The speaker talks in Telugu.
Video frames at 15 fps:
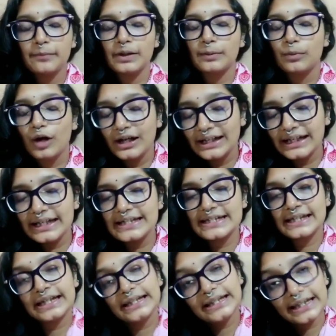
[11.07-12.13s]
మన బాడీకి
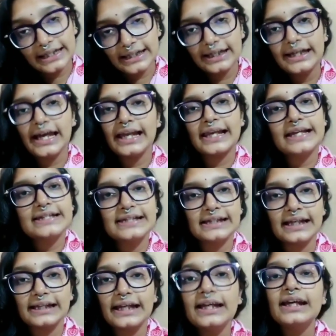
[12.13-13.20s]
స్కిన్కి
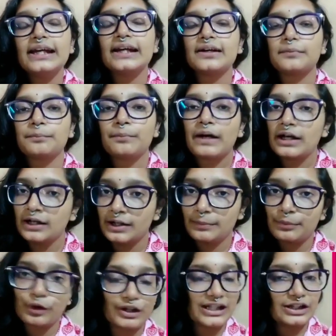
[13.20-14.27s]
ఎలాస్టిన్ అనే
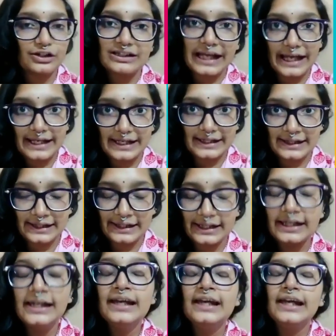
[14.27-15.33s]
ప్రోటీన్తో తయారవుతుంది
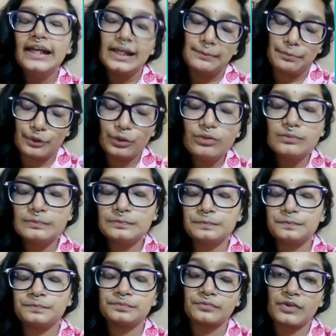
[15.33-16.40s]
ఇప్పుడు
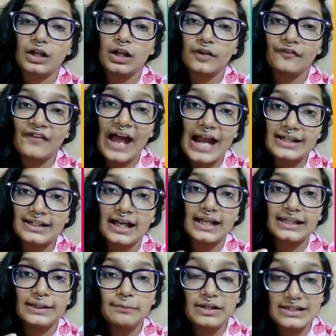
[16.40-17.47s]
ఫ్యాట్
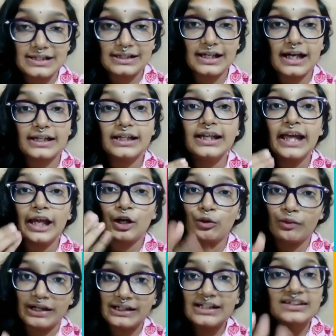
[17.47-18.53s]
కానీ మసిల్ కానీ
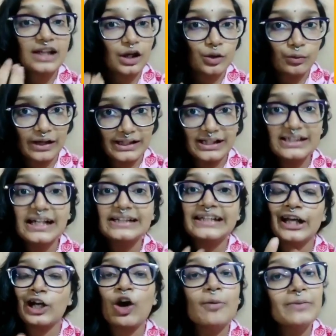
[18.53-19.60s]
ఎక్కువైనా తక్కువైనా
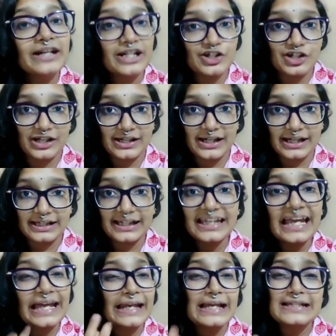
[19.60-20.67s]
దాన్ని అకామిడేట్
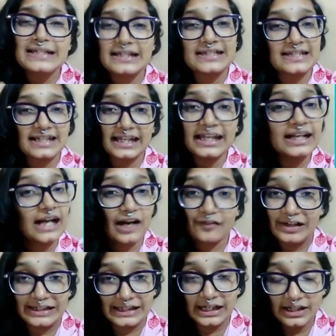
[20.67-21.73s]
చేయడానికి ఎలాస్టిసిటీ
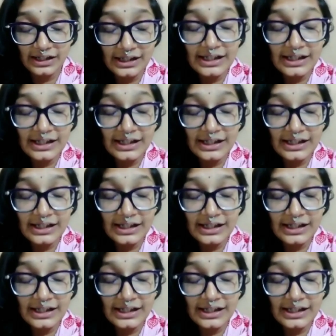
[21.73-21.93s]
కావాలిగా